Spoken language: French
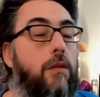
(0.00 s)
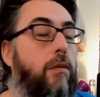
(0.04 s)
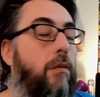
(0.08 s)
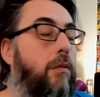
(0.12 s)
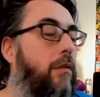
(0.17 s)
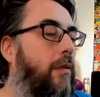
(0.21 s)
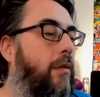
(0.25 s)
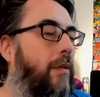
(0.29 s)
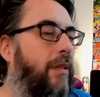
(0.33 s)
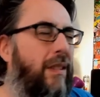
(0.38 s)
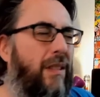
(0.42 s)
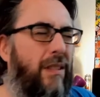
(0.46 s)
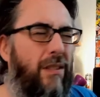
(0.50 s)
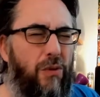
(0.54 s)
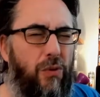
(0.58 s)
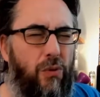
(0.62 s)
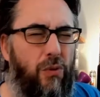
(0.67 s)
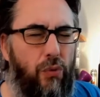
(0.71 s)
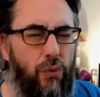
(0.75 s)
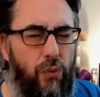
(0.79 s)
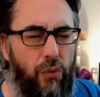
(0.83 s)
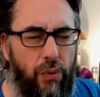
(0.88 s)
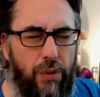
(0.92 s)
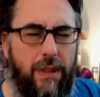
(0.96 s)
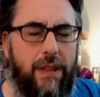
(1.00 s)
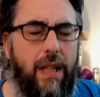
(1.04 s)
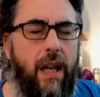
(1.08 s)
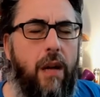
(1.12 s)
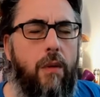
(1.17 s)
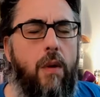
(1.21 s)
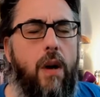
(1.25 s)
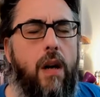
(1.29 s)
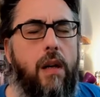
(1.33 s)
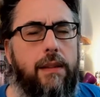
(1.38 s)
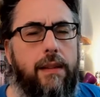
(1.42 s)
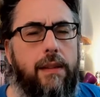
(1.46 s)
Donc tout Star
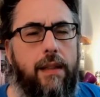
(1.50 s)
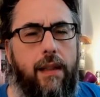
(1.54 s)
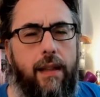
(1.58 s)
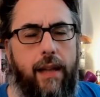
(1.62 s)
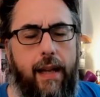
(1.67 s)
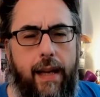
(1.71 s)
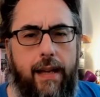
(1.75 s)
Wars, hein.